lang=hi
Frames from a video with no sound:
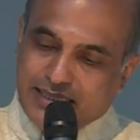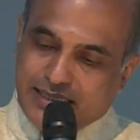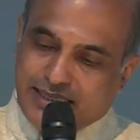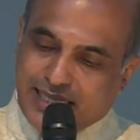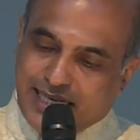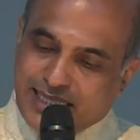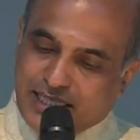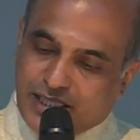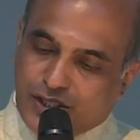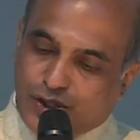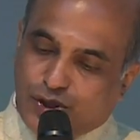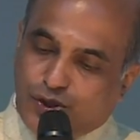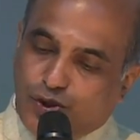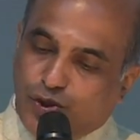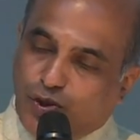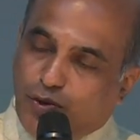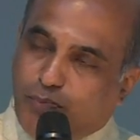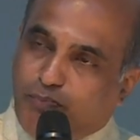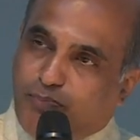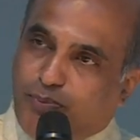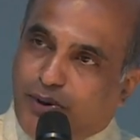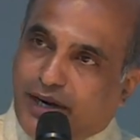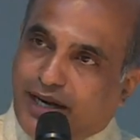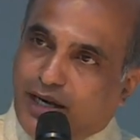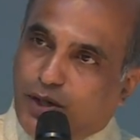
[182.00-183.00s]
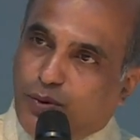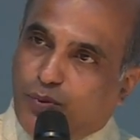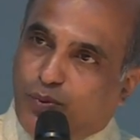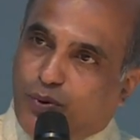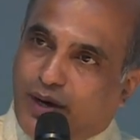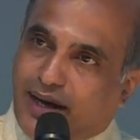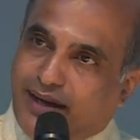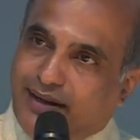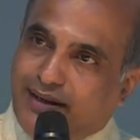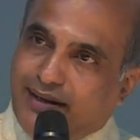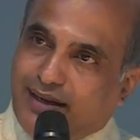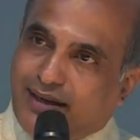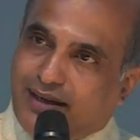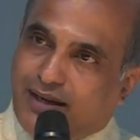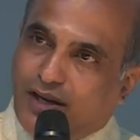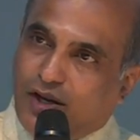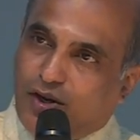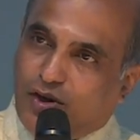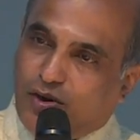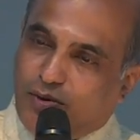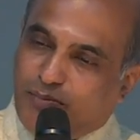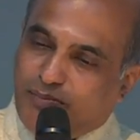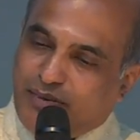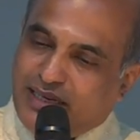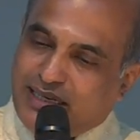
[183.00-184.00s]
जस्ट टू पॉइंट वन
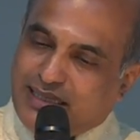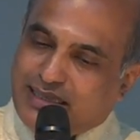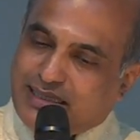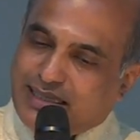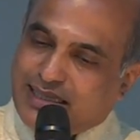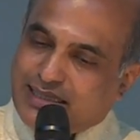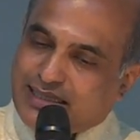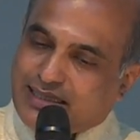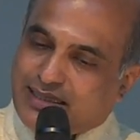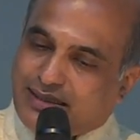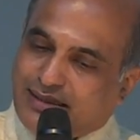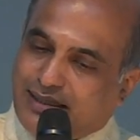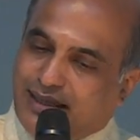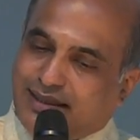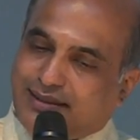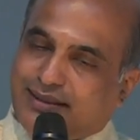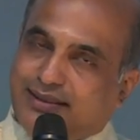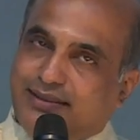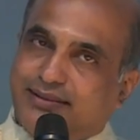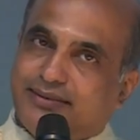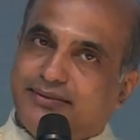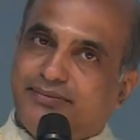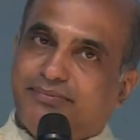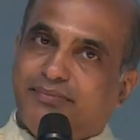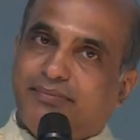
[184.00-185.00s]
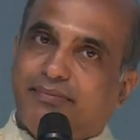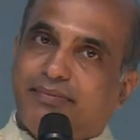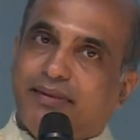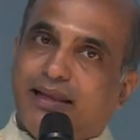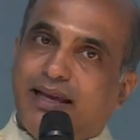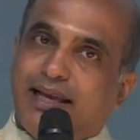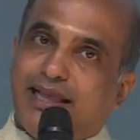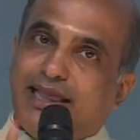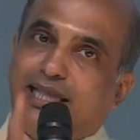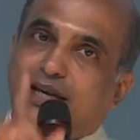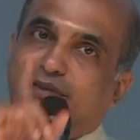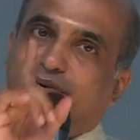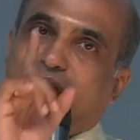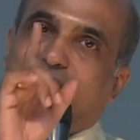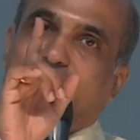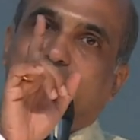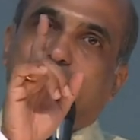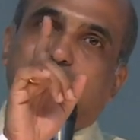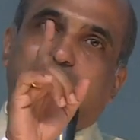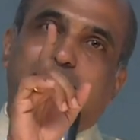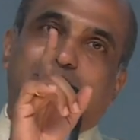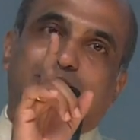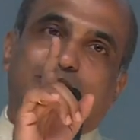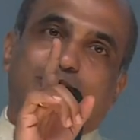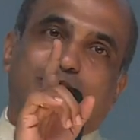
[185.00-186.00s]
किलोमीटर्स तक They were
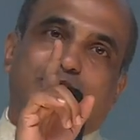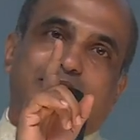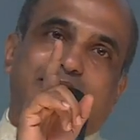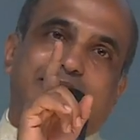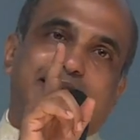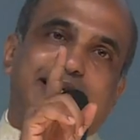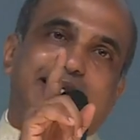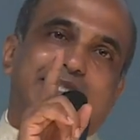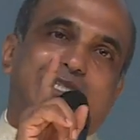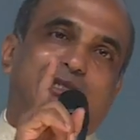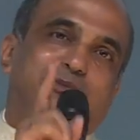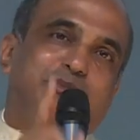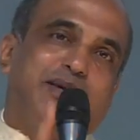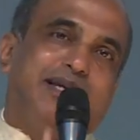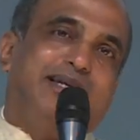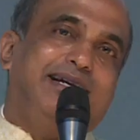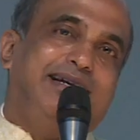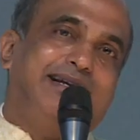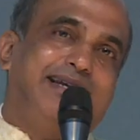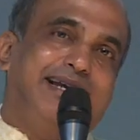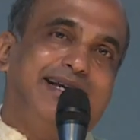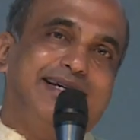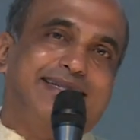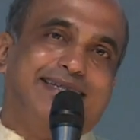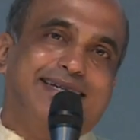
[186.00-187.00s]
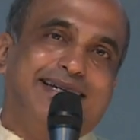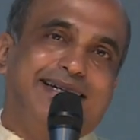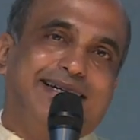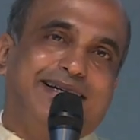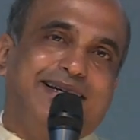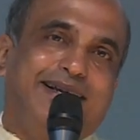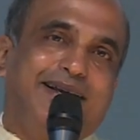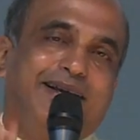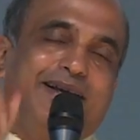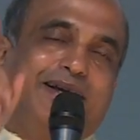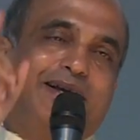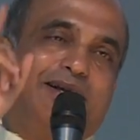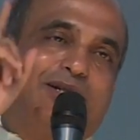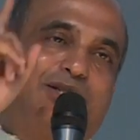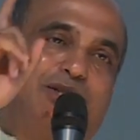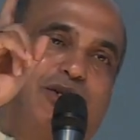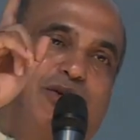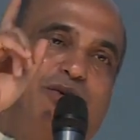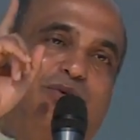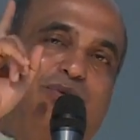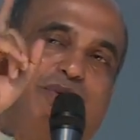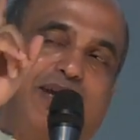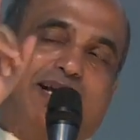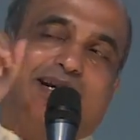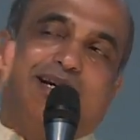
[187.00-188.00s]
able to teach meditation
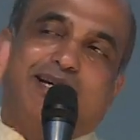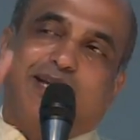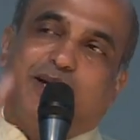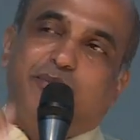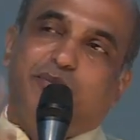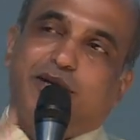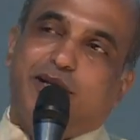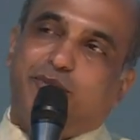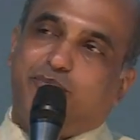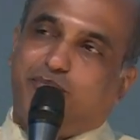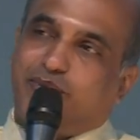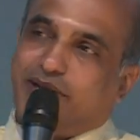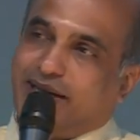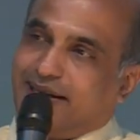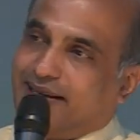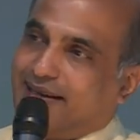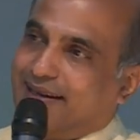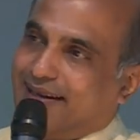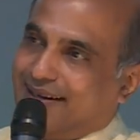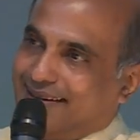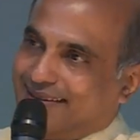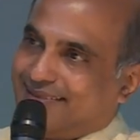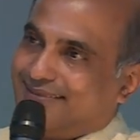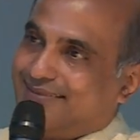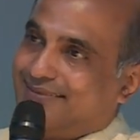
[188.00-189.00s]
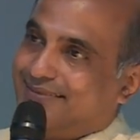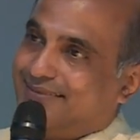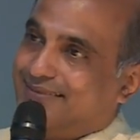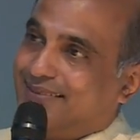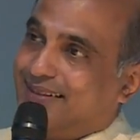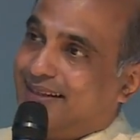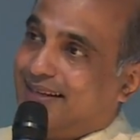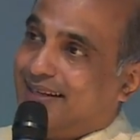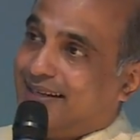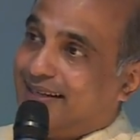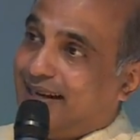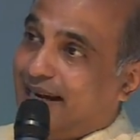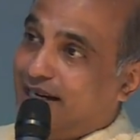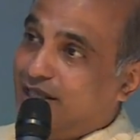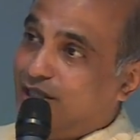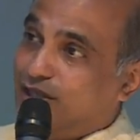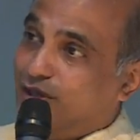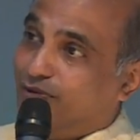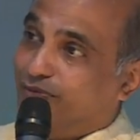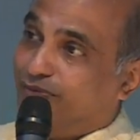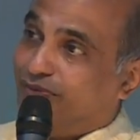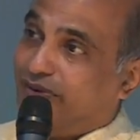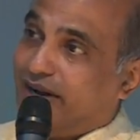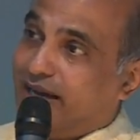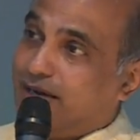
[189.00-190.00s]
to Vikram and Pragyan,
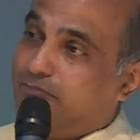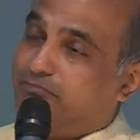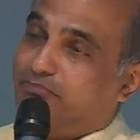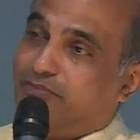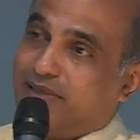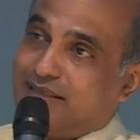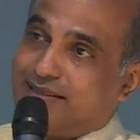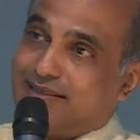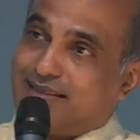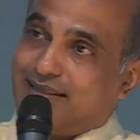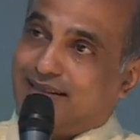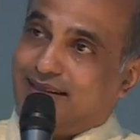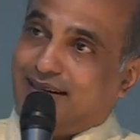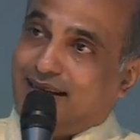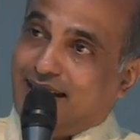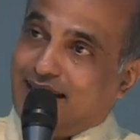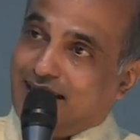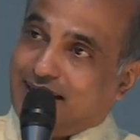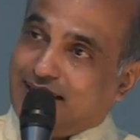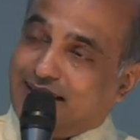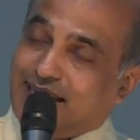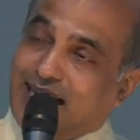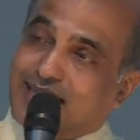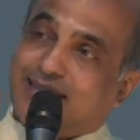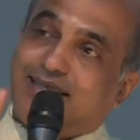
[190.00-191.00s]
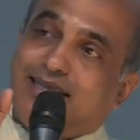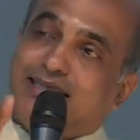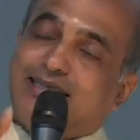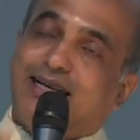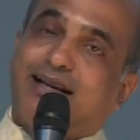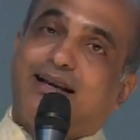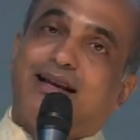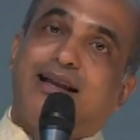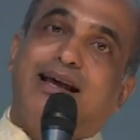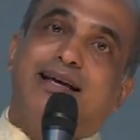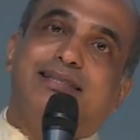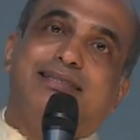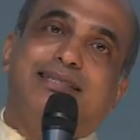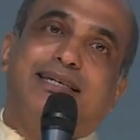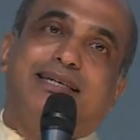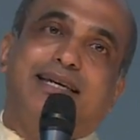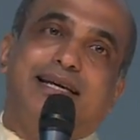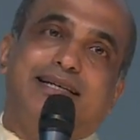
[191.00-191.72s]
95%. That is a classic